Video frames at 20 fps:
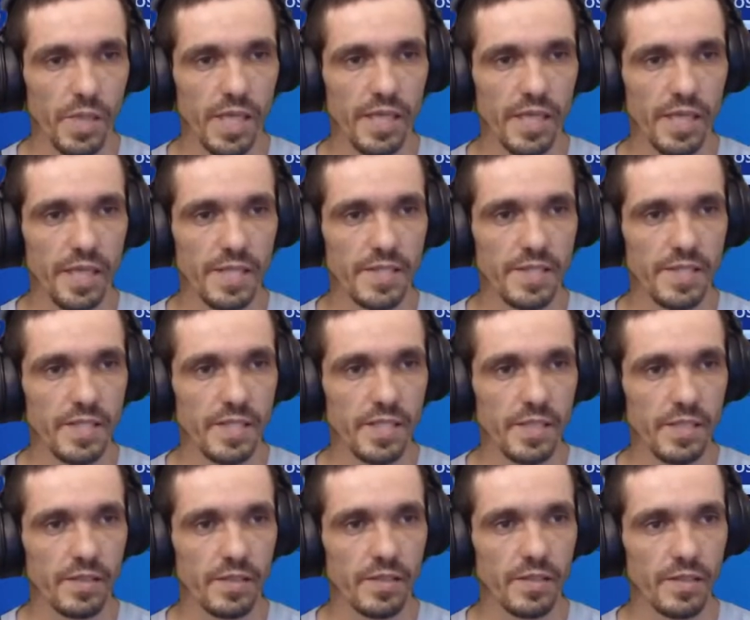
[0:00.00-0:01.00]
Casier,
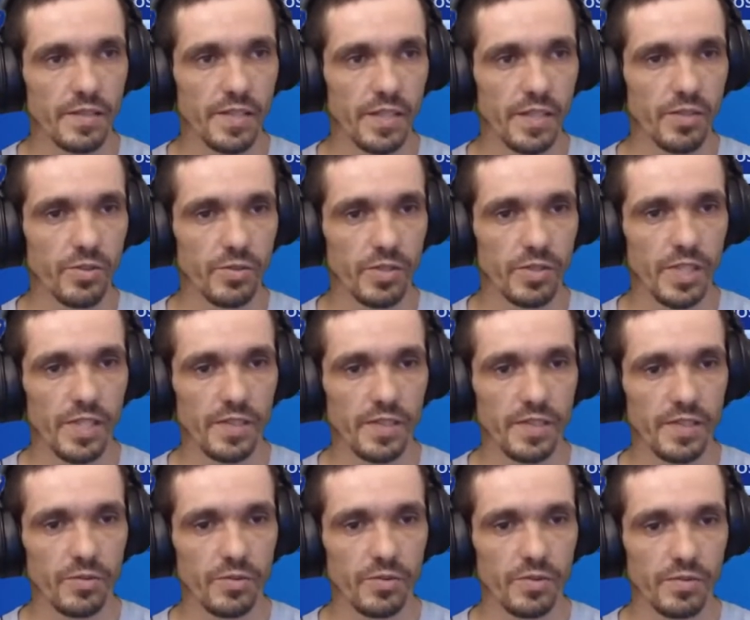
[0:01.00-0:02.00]
Dayo et
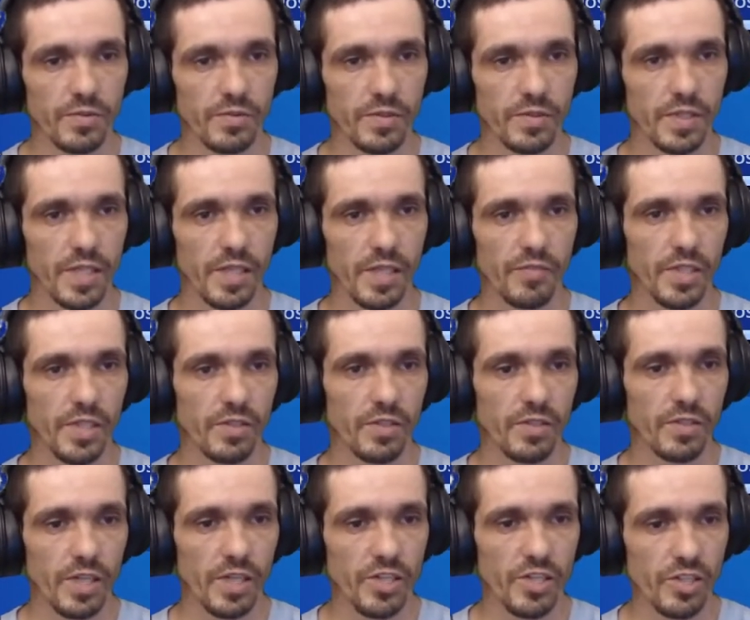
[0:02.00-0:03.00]
Théo. Avec
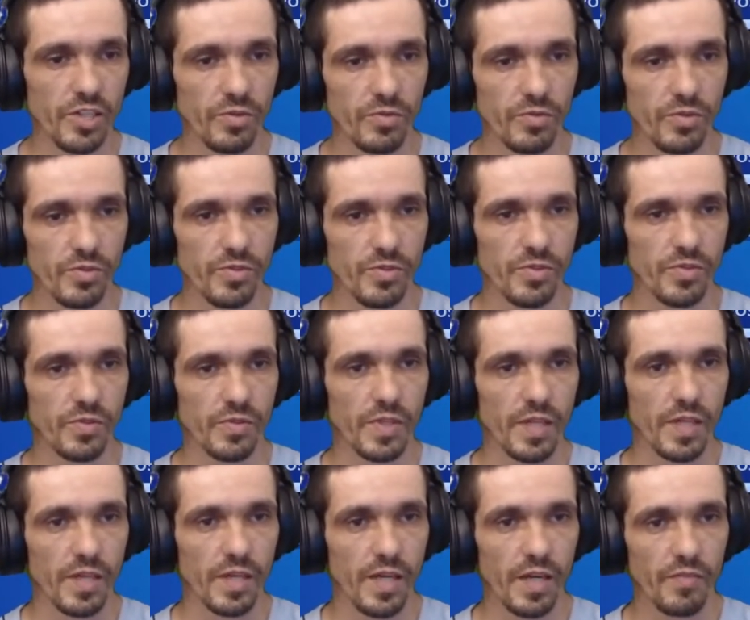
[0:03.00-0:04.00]
la jalonneuse.
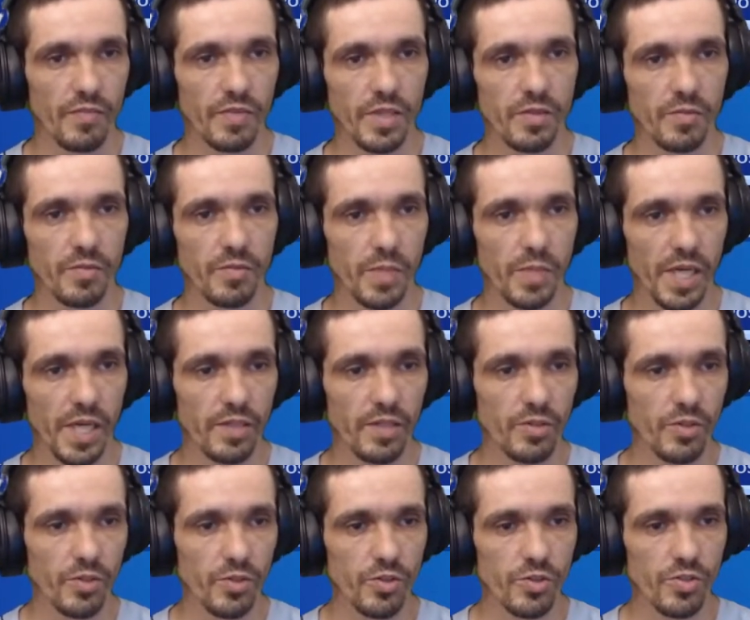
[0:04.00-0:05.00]
Avec Baguette
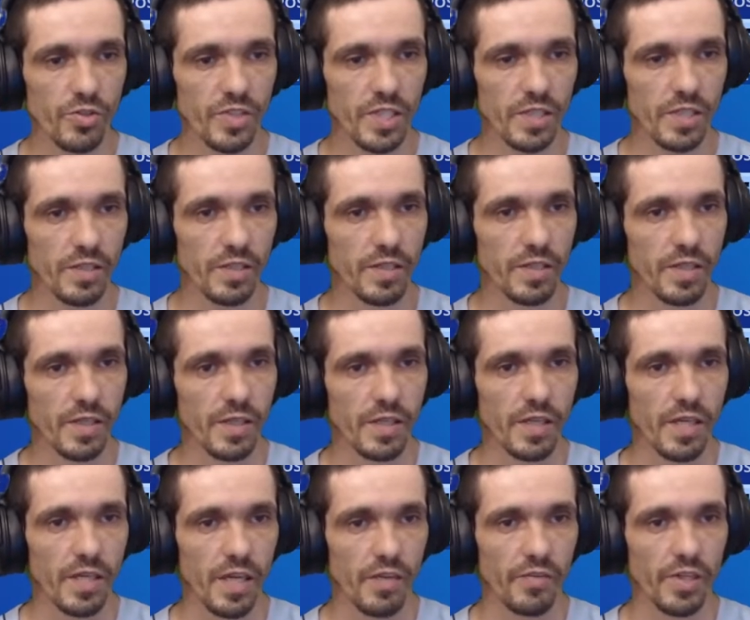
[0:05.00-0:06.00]
enchantée.
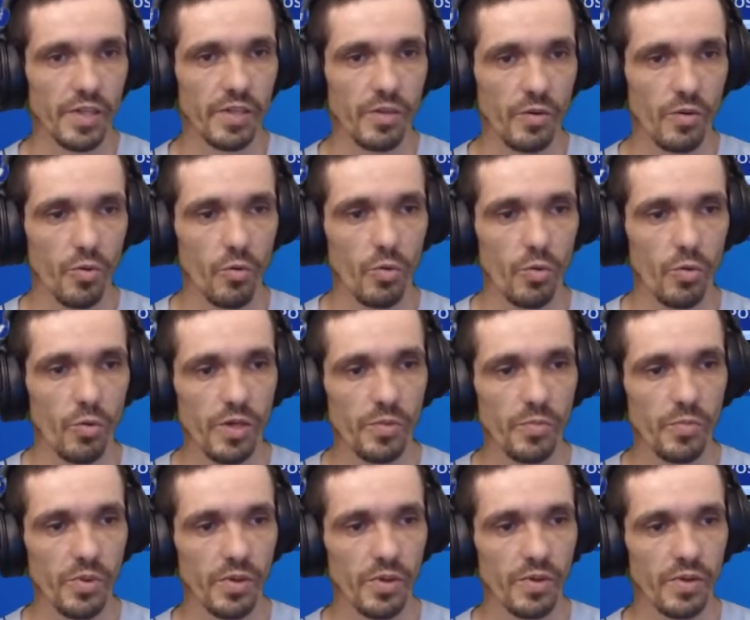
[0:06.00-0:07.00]
Avec Wake Up.
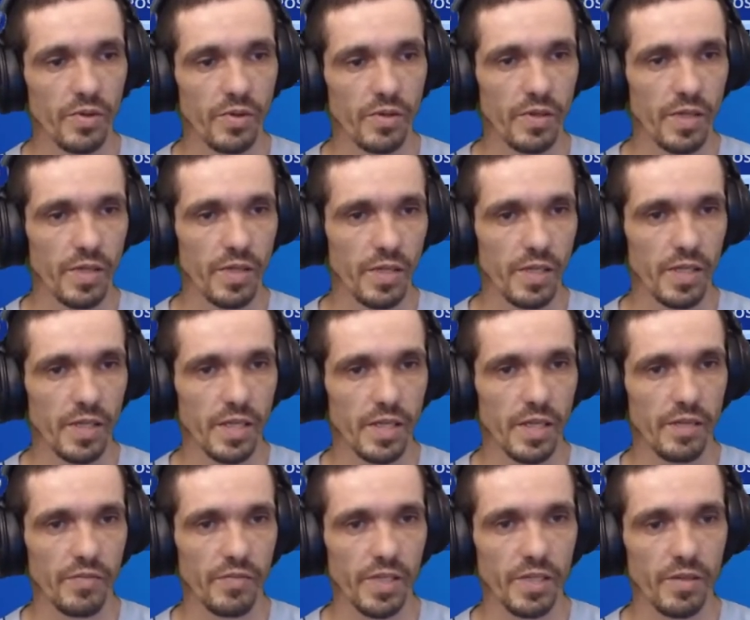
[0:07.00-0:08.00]
Et
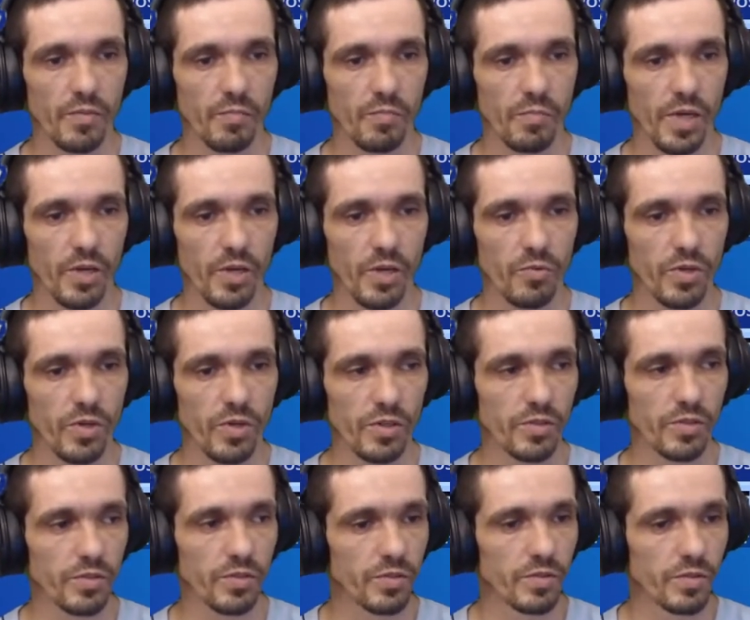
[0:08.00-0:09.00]
avec My
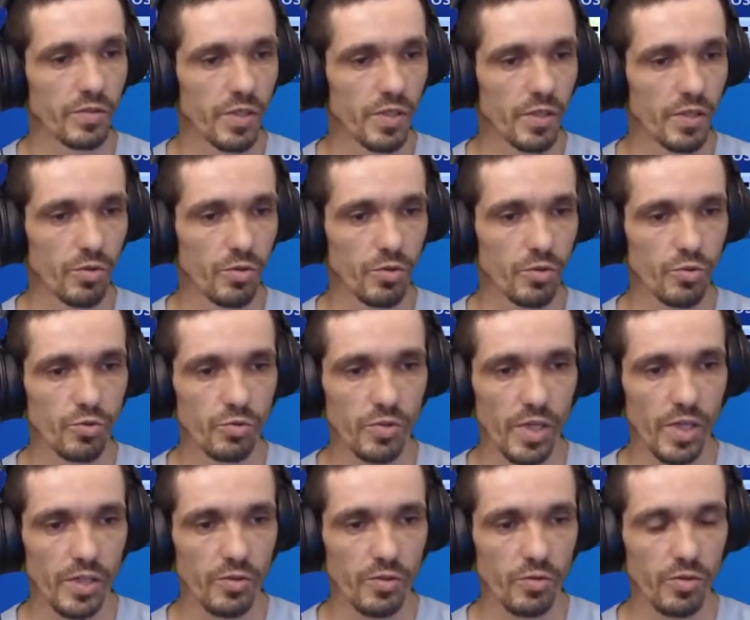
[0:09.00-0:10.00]
World. Le tout à
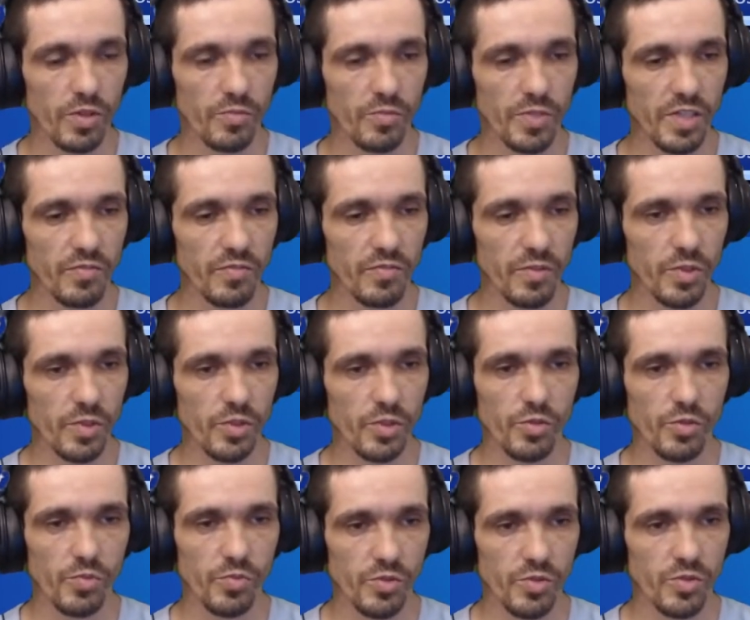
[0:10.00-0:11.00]
3000 V-Bucks. Je
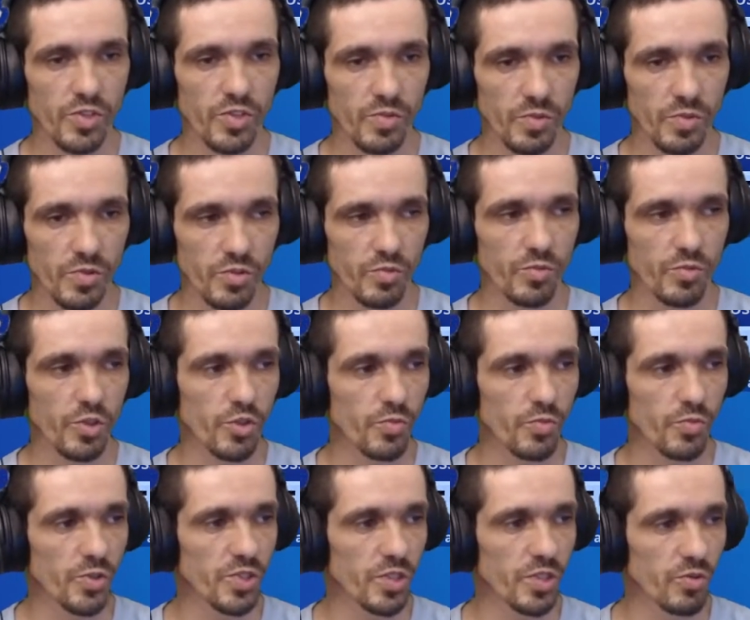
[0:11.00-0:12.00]
pense que c'est moi parce que moi je
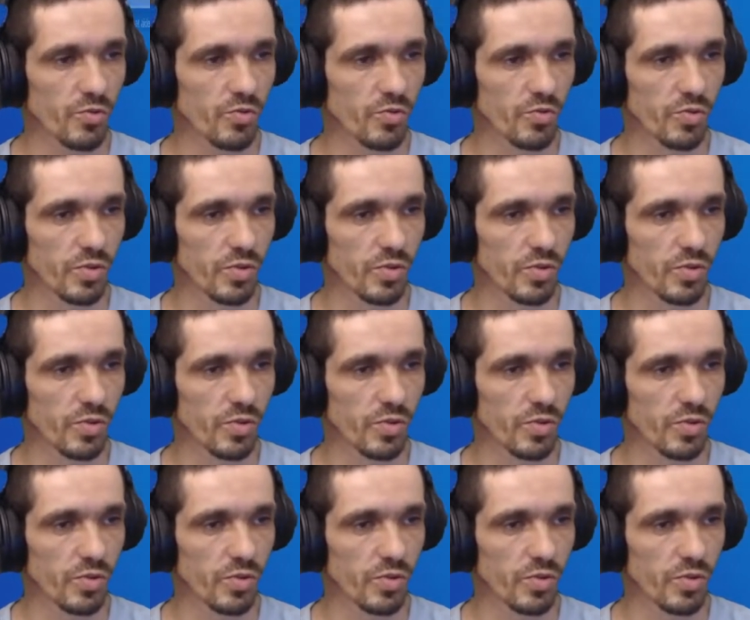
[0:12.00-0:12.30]
possède tout.